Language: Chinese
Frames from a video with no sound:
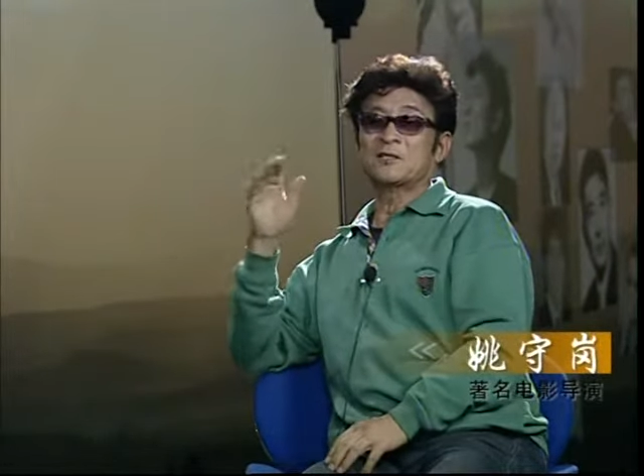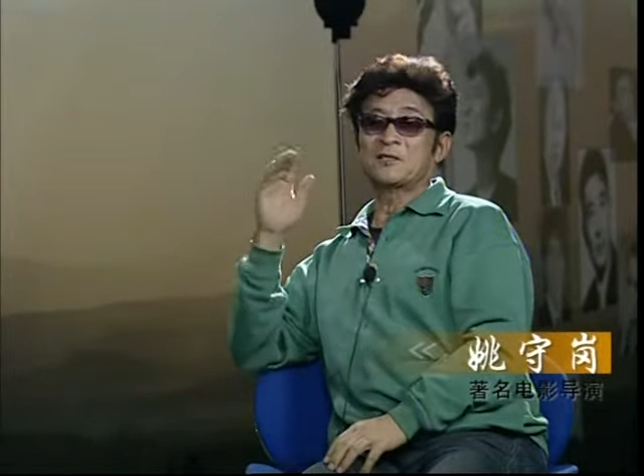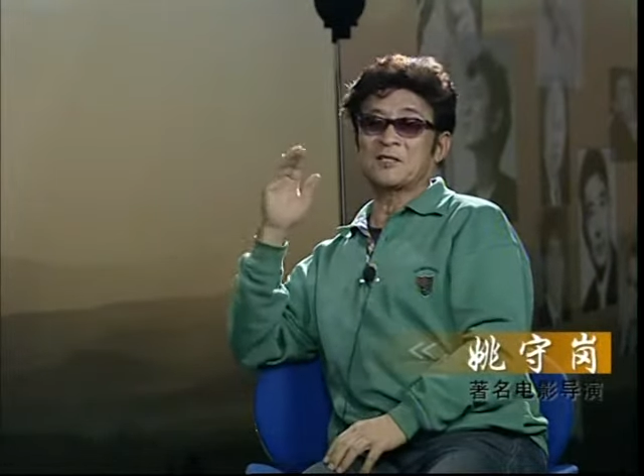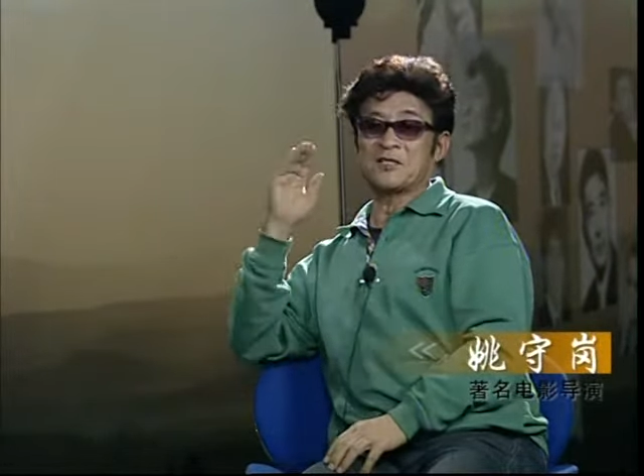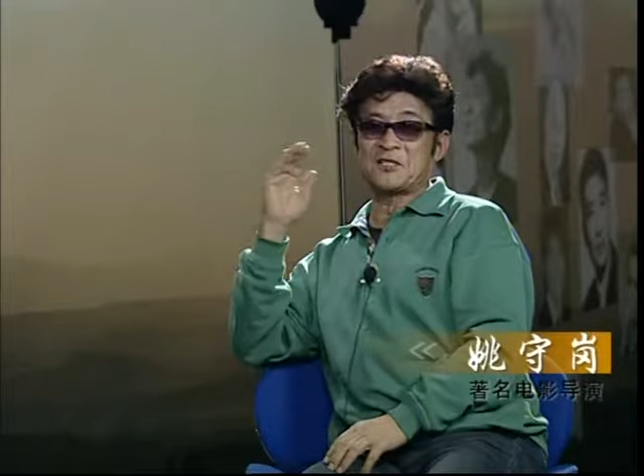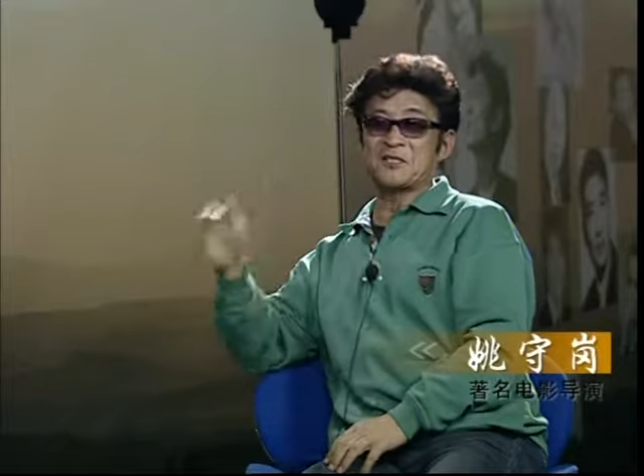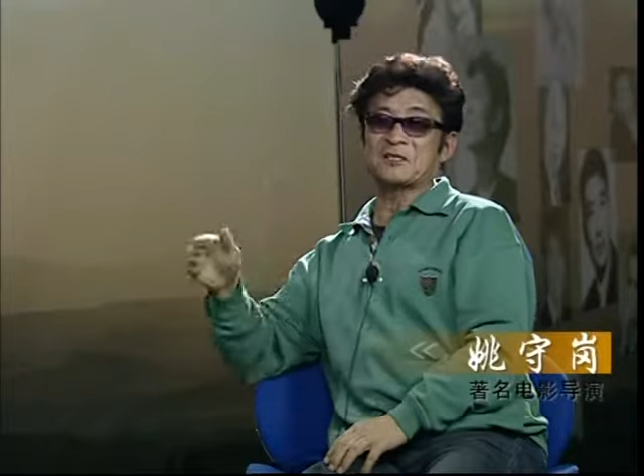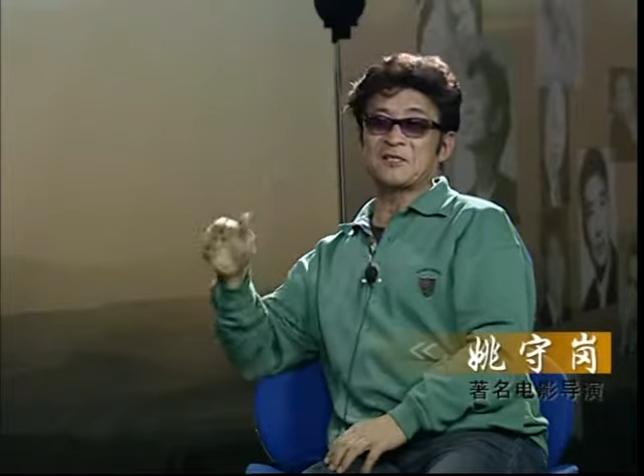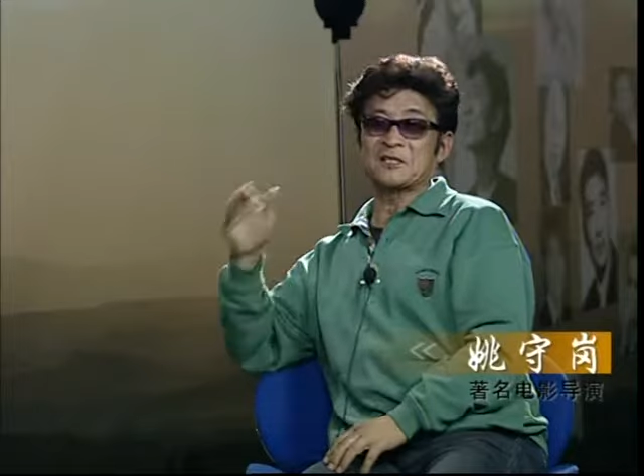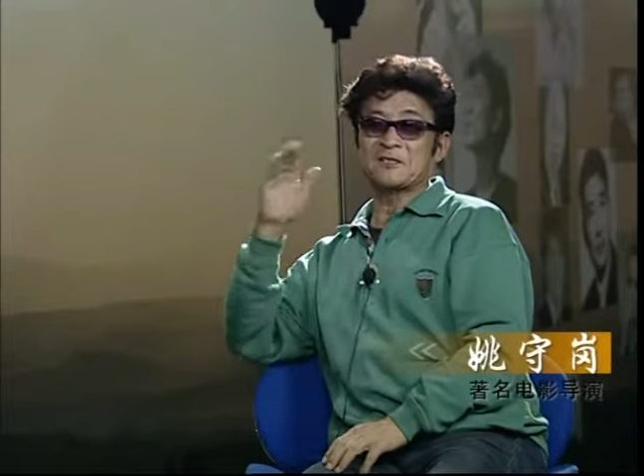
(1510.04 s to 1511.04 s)
的
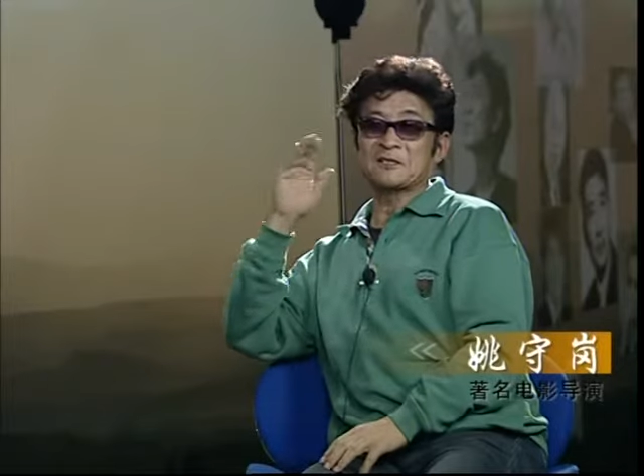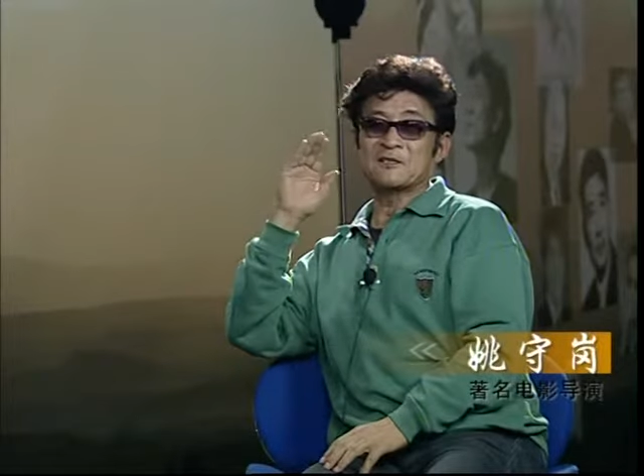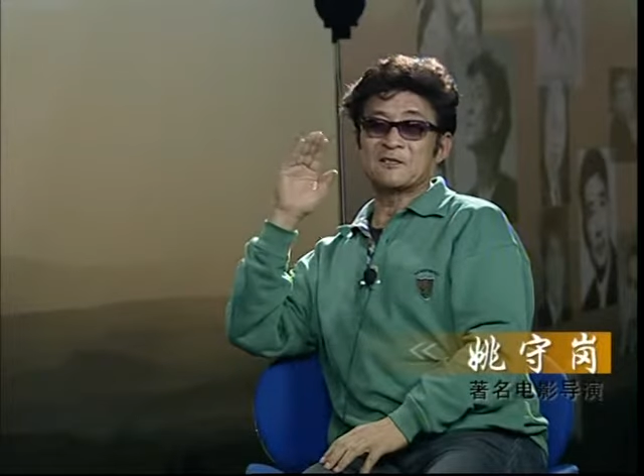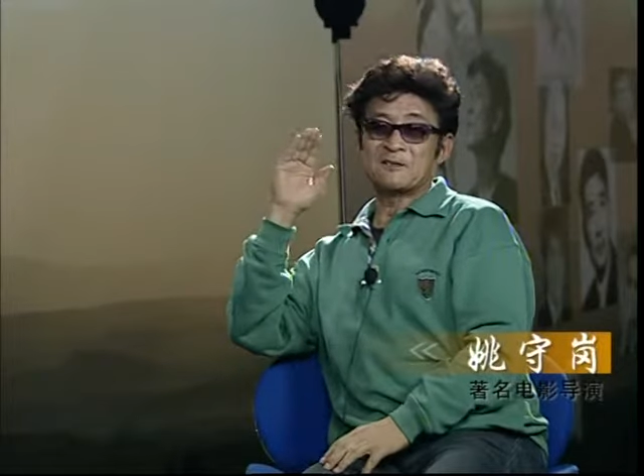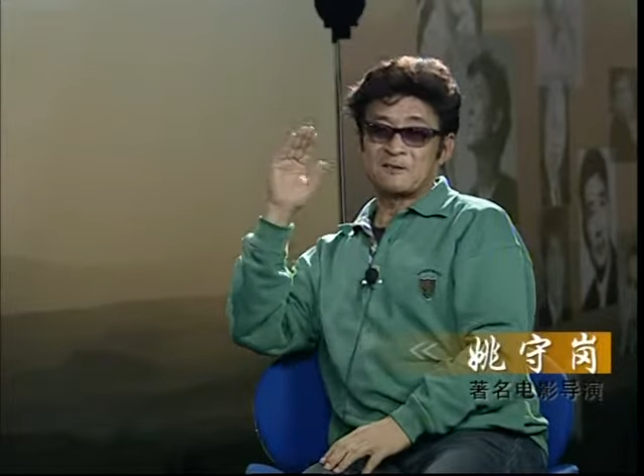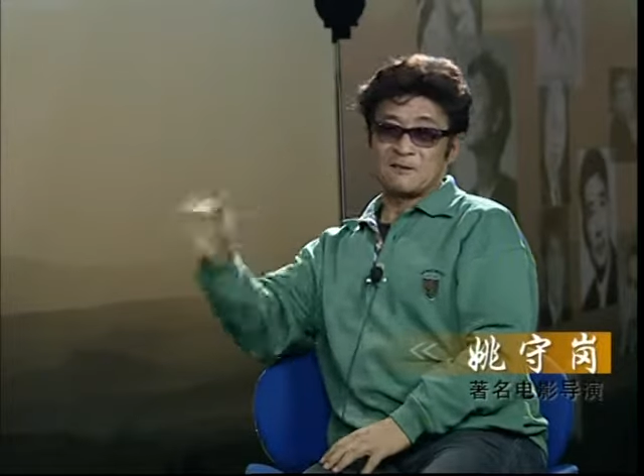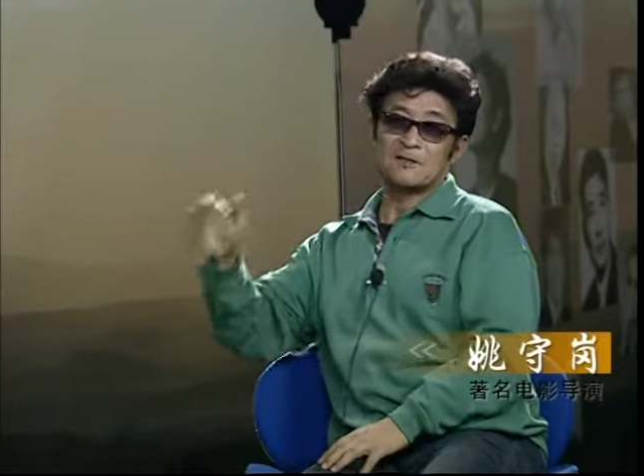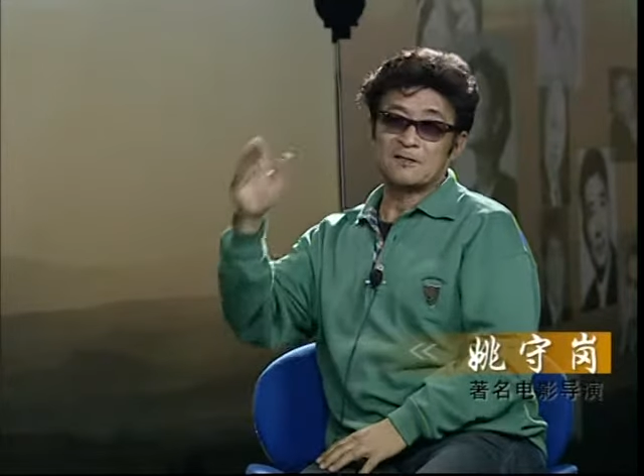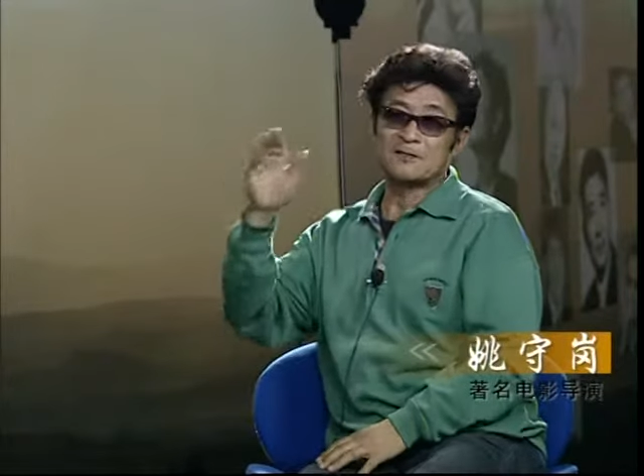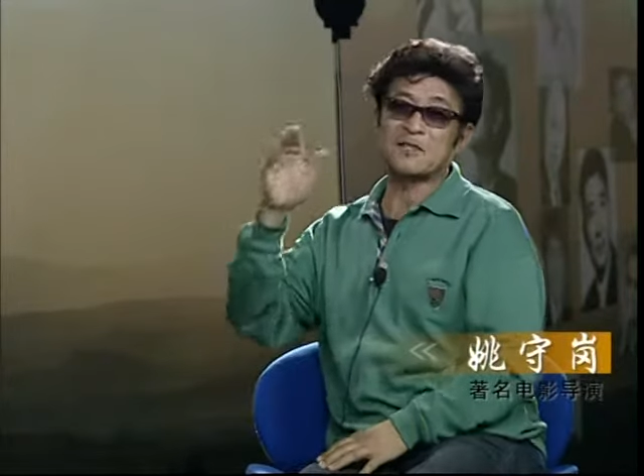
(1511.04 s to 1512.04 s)
精神，
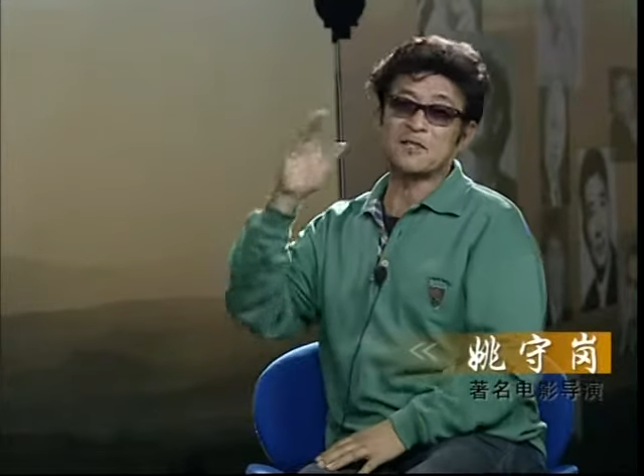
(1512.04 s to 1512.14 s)
这一